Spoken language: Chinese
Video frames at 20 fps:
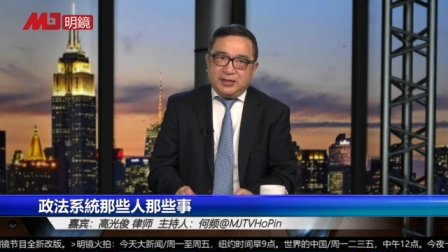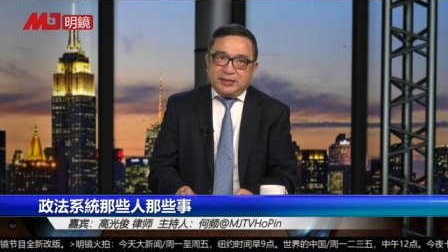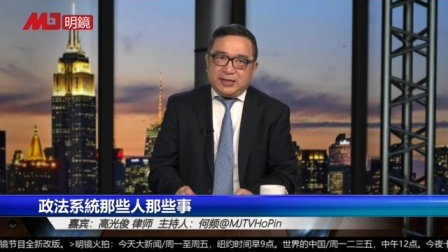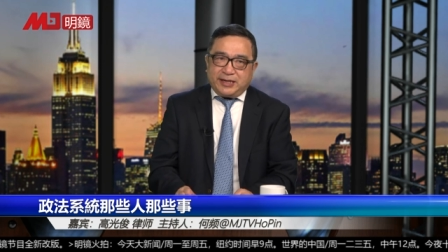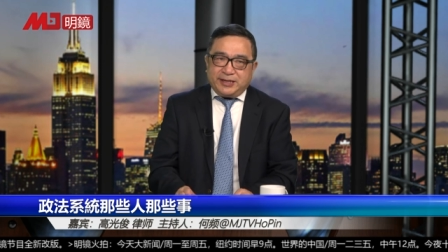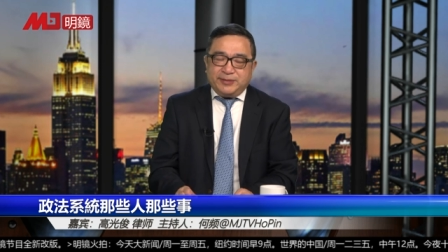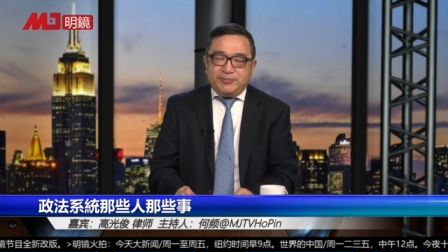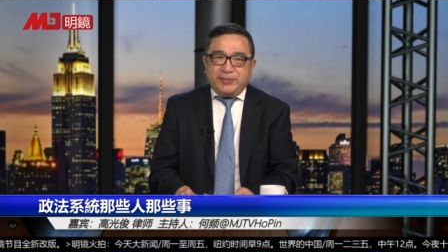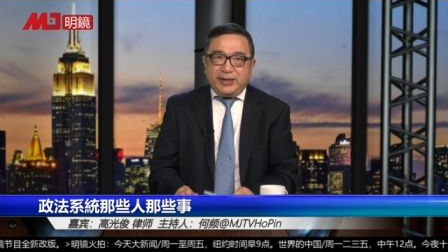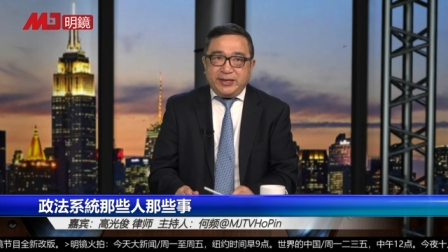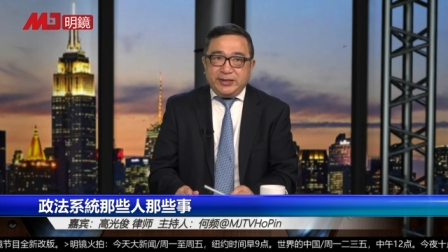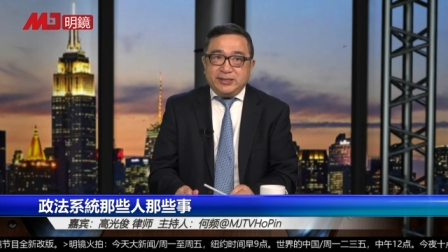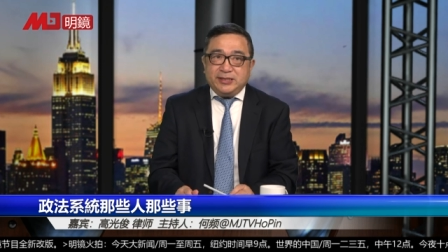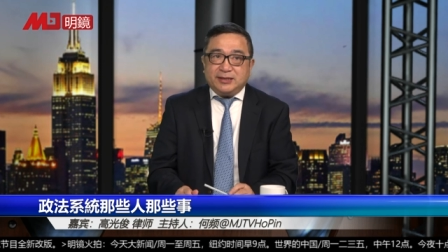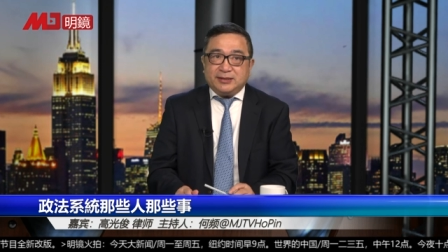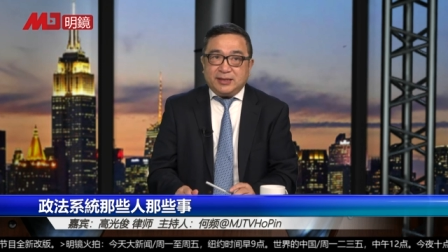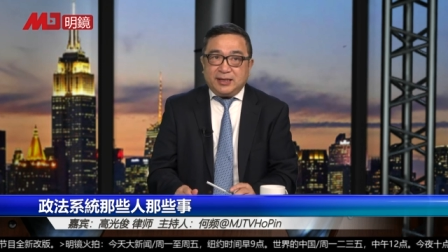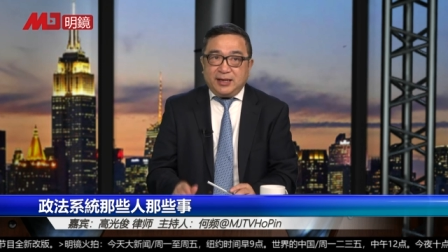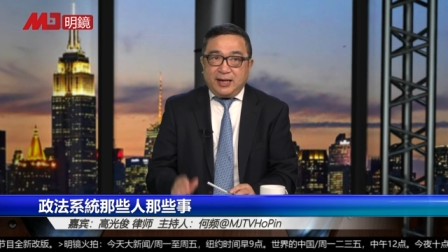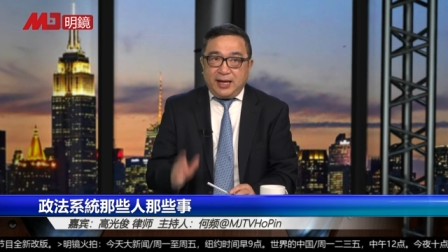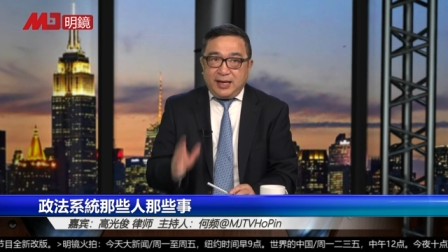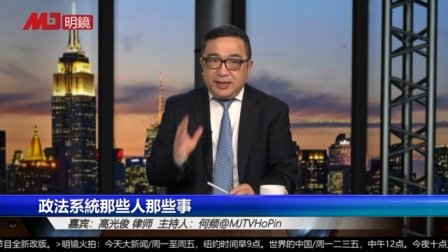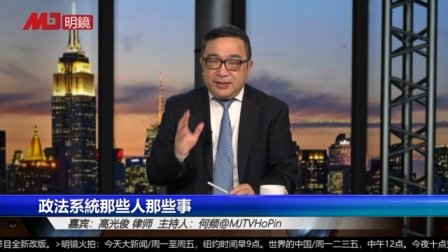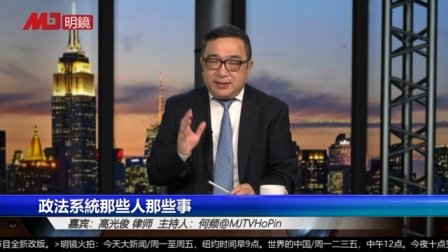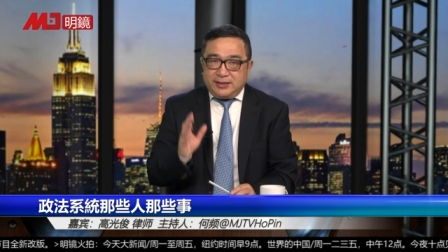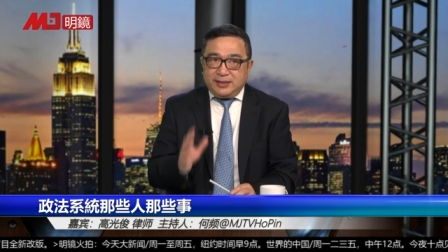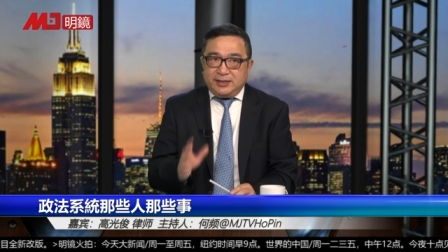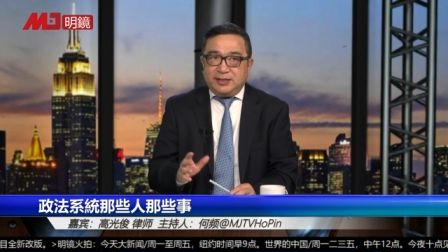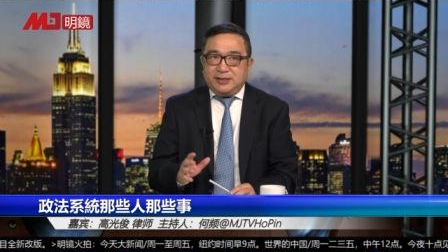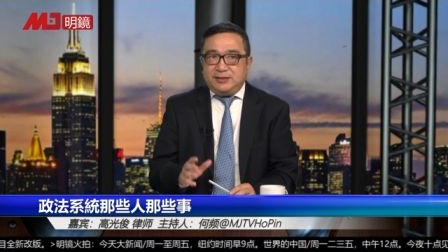但是没想到那
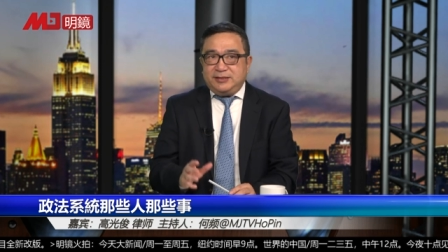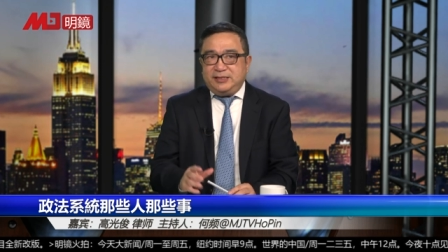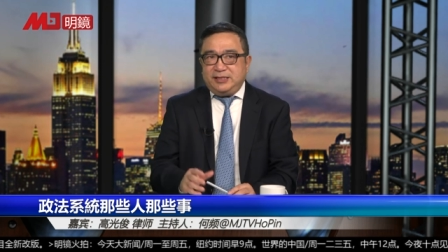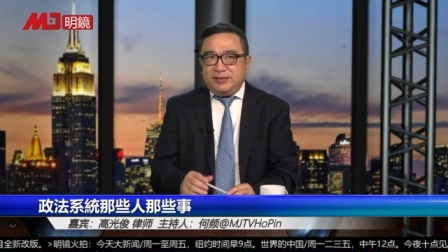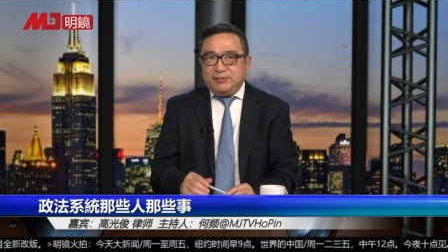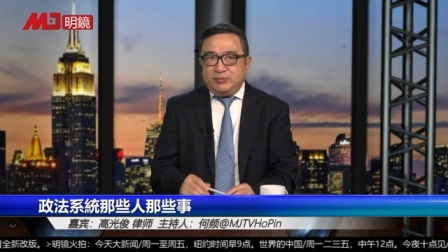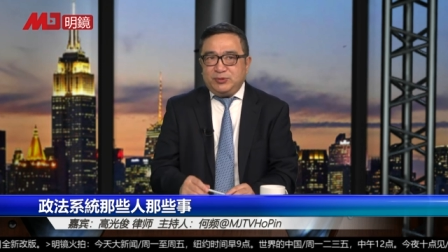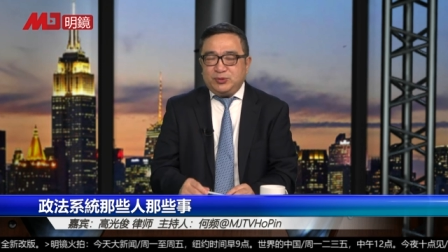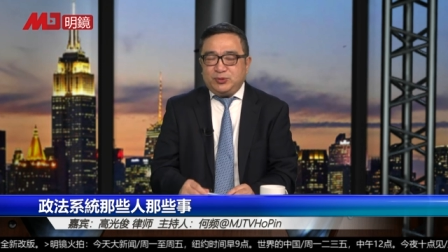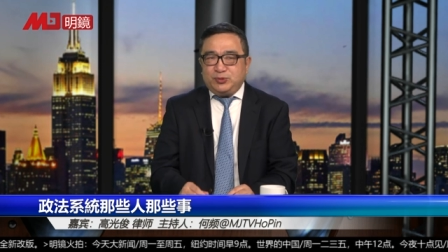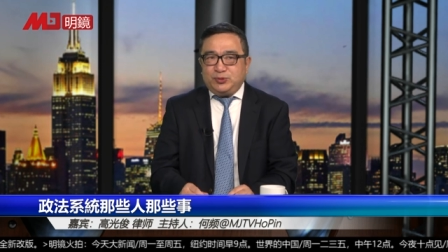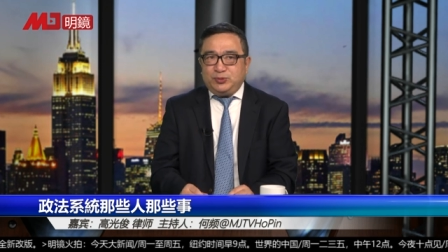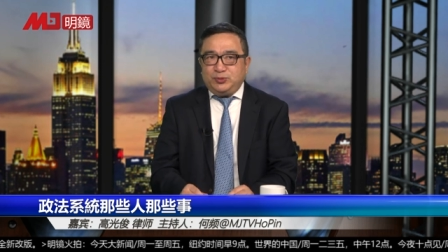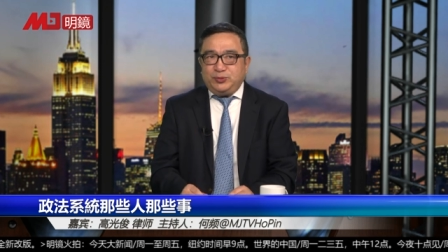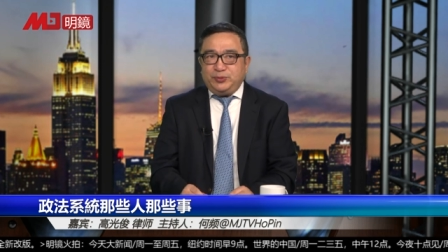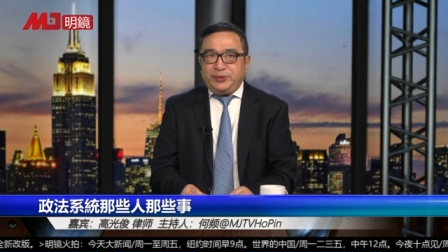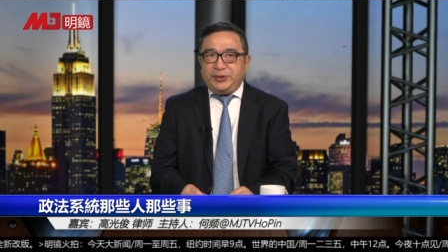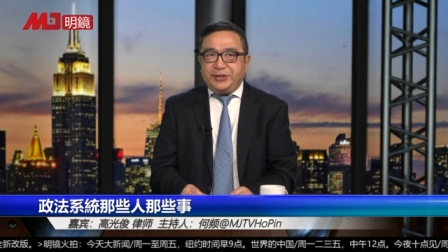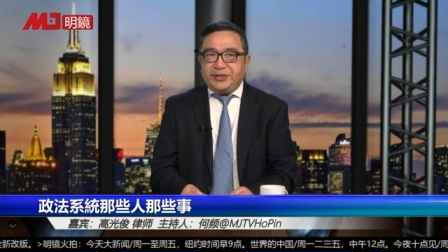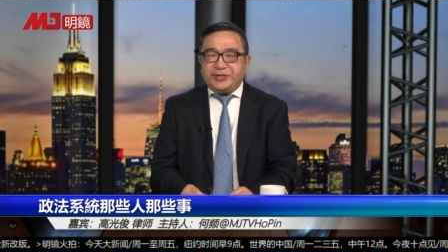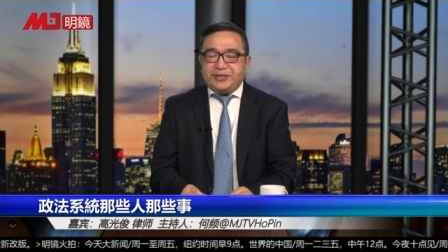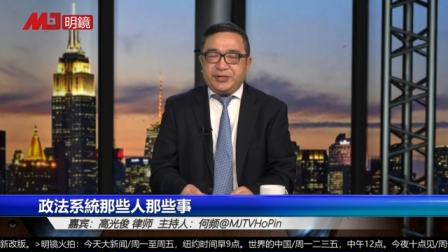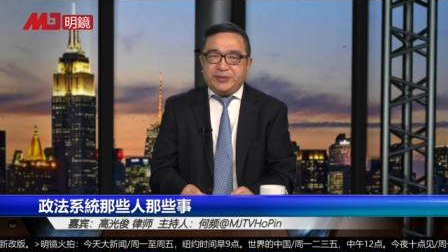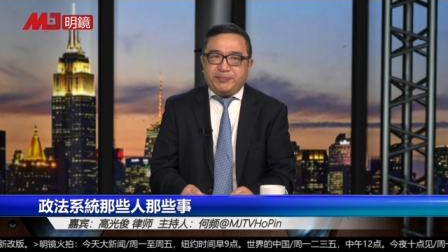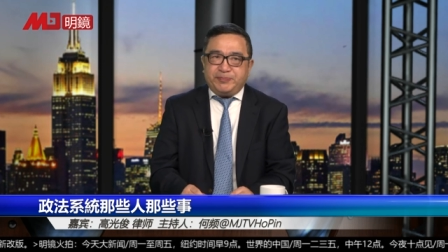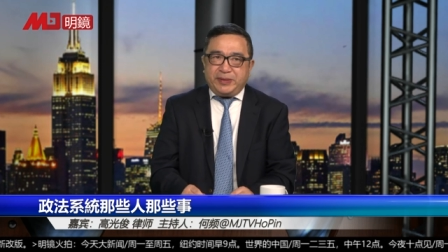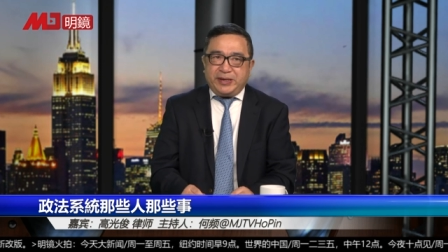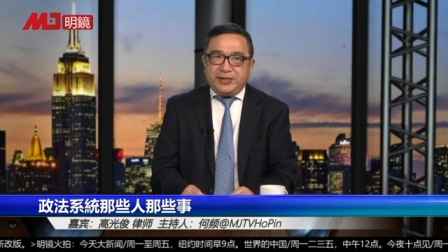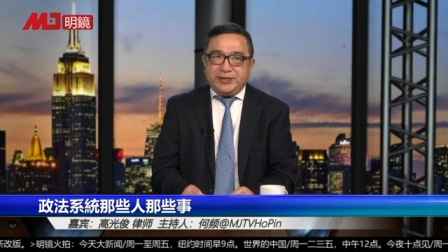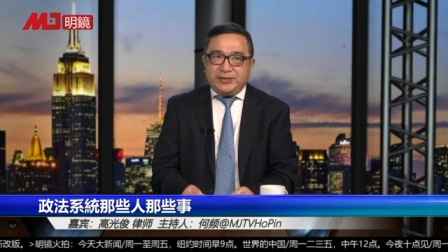一期的节目居然是
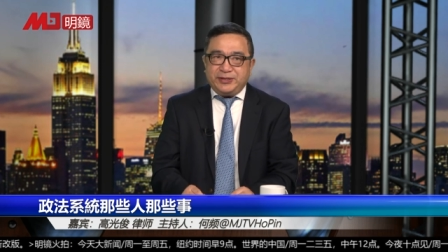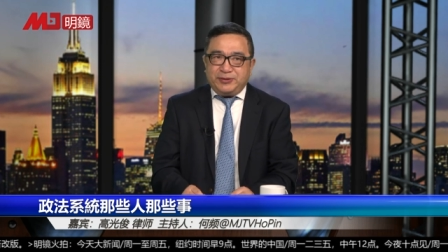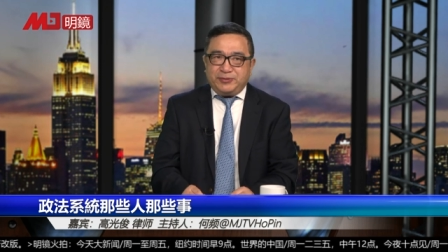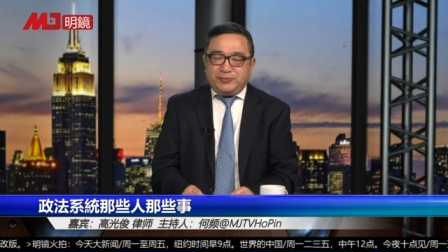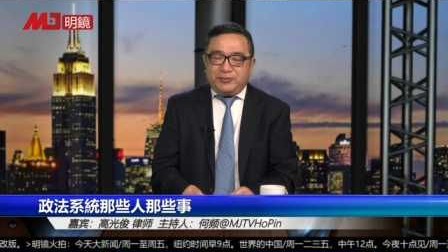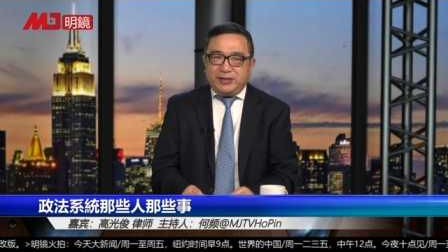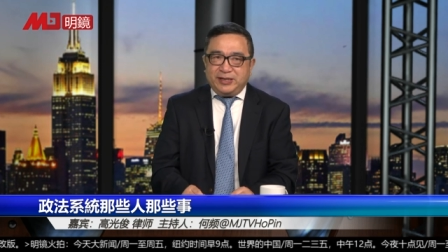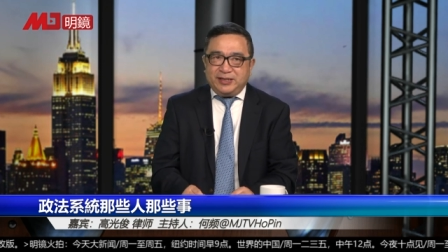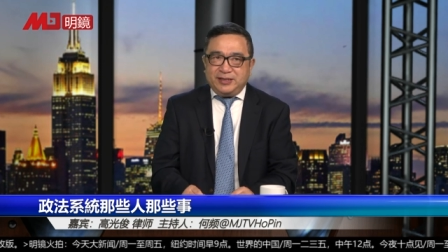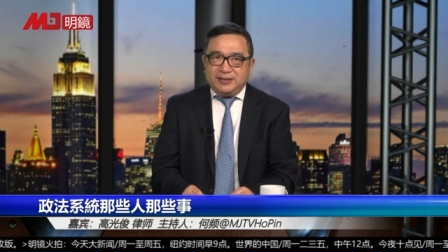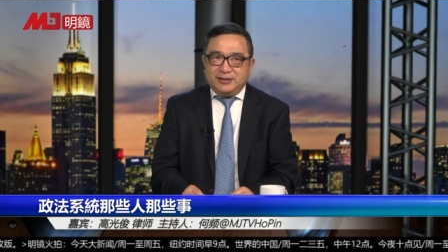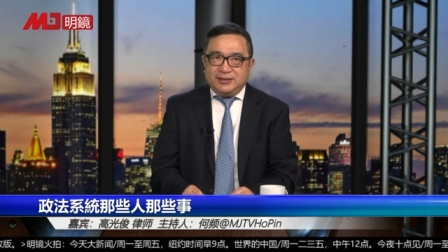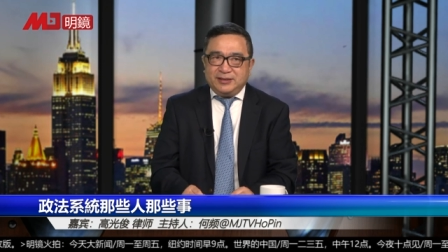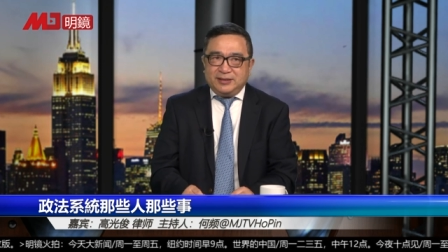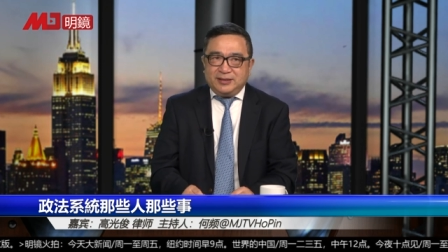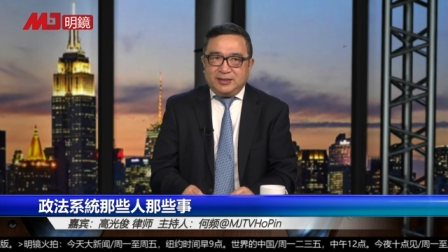被认为